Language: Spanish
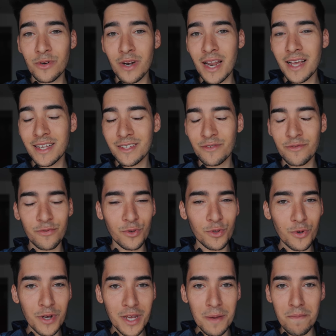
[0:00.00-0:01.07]
son las
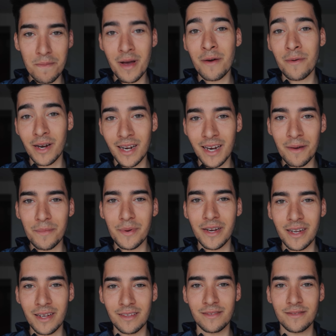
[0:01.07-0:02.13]
fotos que más valen la pena.